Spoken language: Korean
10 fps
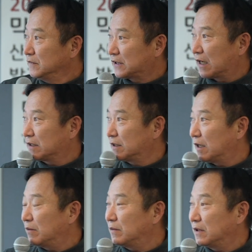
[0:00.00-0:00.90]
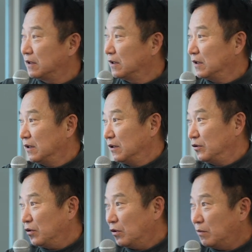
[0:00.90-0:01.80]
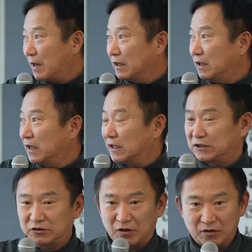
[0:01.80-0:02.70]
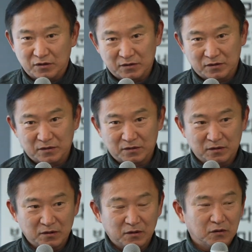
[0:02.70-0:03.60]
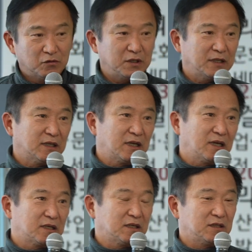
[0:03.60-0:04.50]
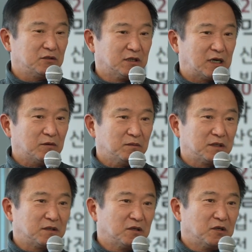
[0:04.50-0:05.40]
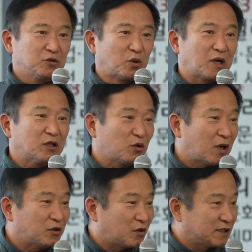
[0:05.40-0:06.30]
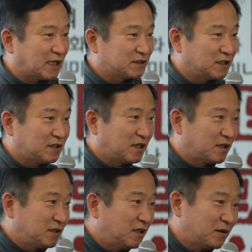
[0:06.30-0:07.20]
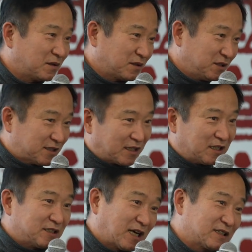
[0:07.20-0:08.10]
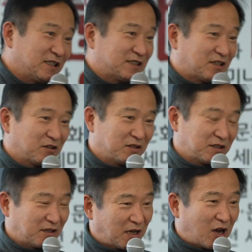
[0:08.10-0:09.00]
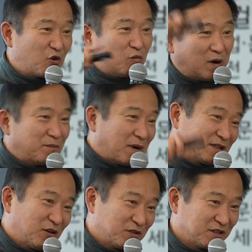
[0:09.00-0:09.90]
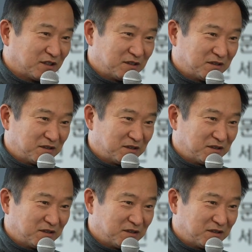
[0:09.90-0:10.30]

자, 그 다음 요 막걸리 아시죠? 우리 옛날에 그 영화 보면은 돌아 돌아 돌아 작전이라는 연합 2차 대전 작전 있잖아요. 항공만 막 나오는 거.